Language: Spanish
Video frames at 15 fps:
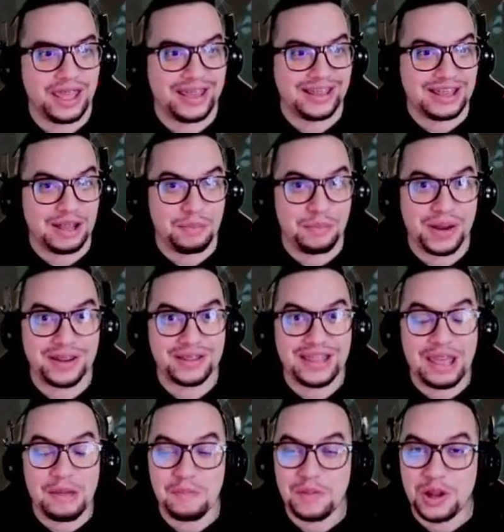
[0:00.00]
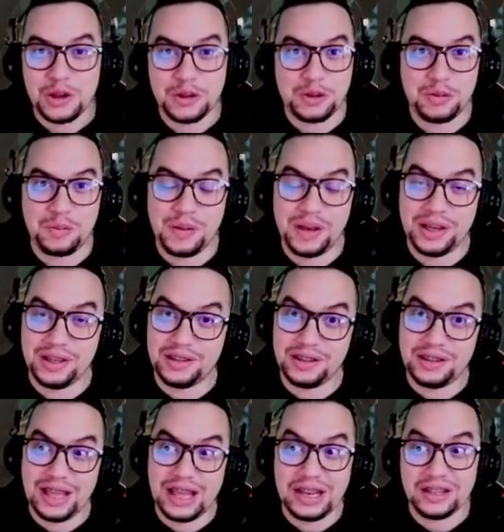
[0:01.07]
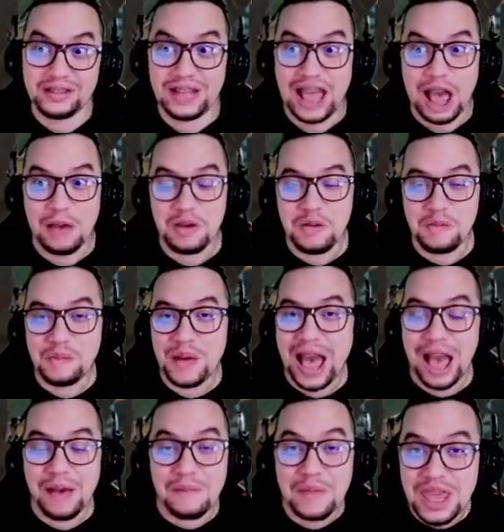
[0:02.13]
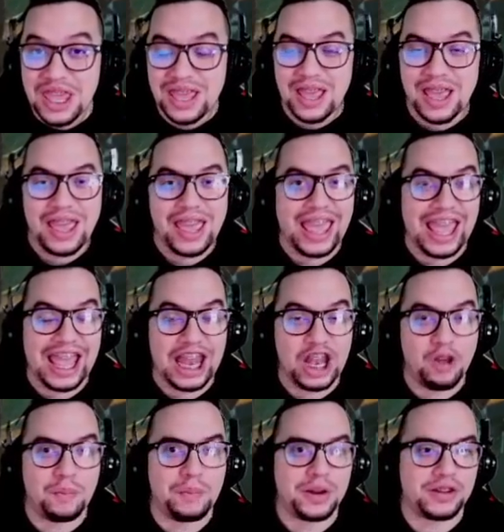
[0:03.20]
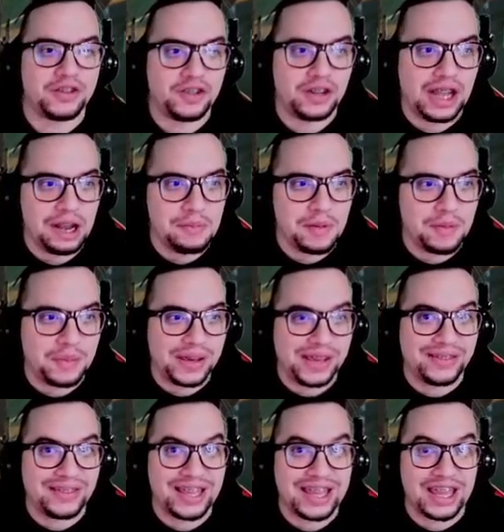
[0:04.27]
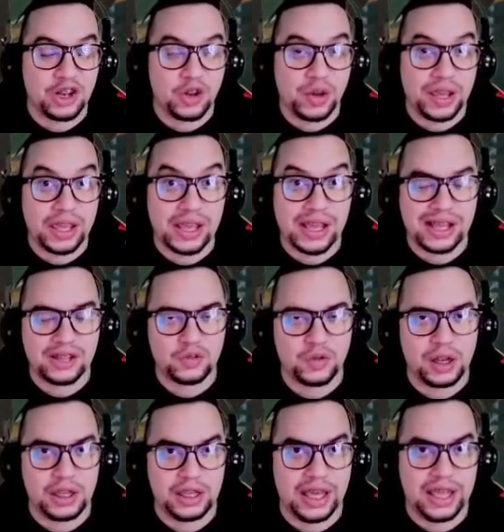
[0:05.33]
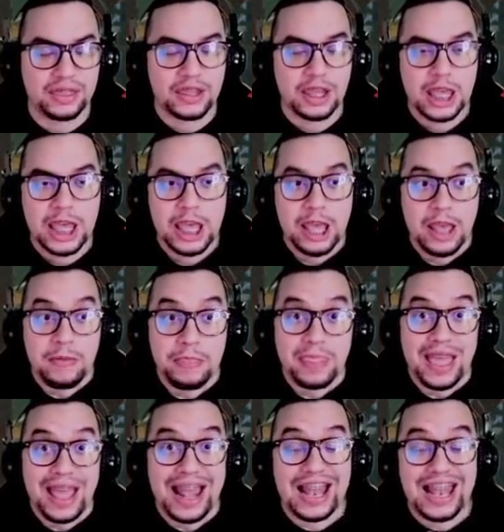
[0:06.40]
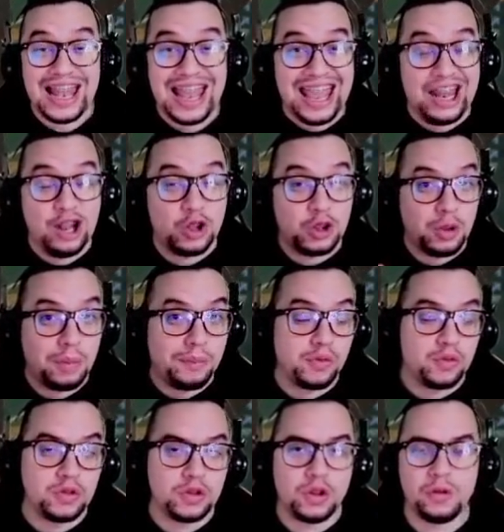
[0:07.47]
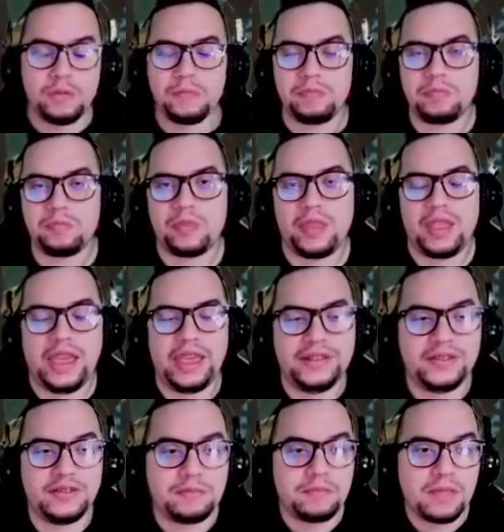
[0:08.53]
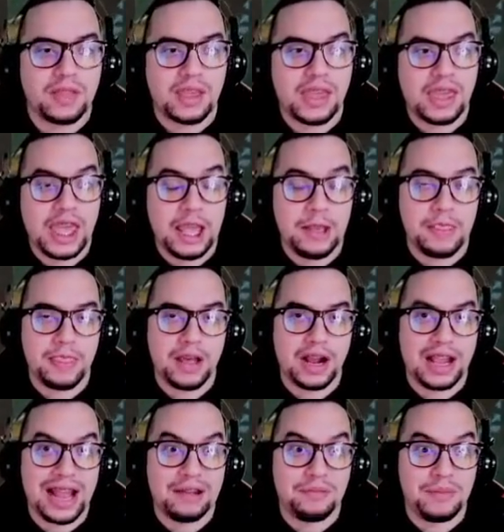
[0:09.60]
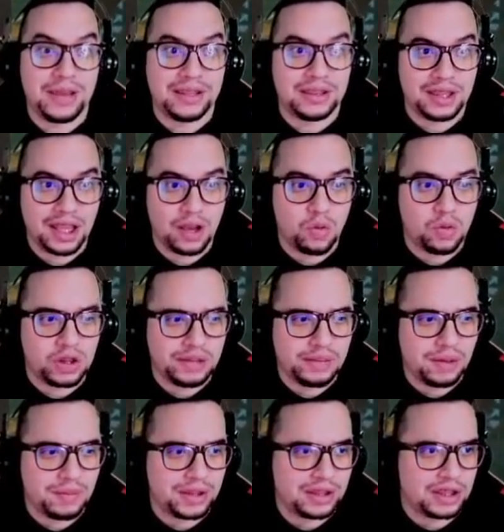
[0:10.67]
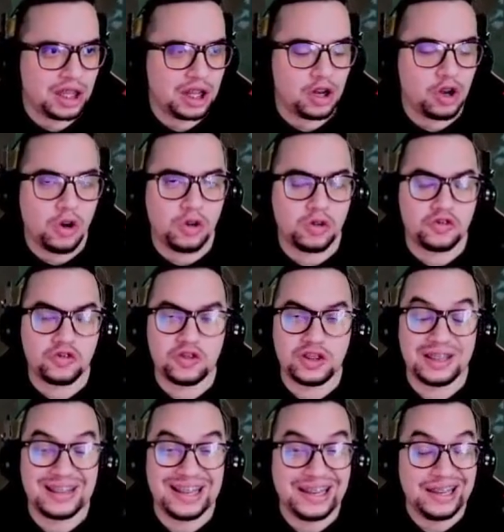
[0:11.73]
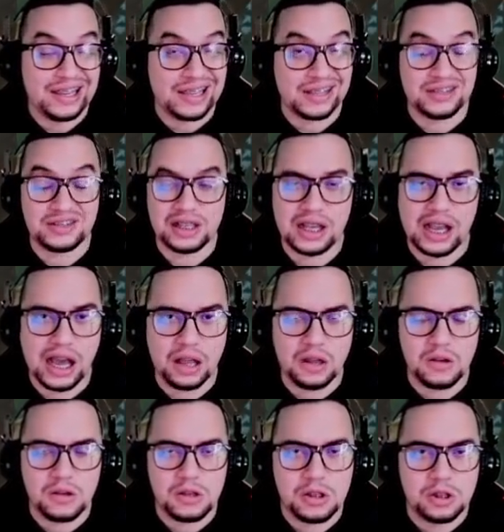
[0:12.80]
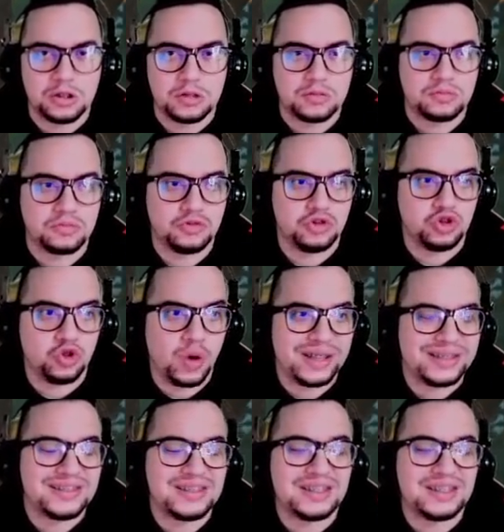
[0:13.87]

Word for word: esta parte de pilotos para titanes. A mí, en lo personal me parece que no es casualidad. El otro punto es que realmente últimamente los titanes que han sacado no han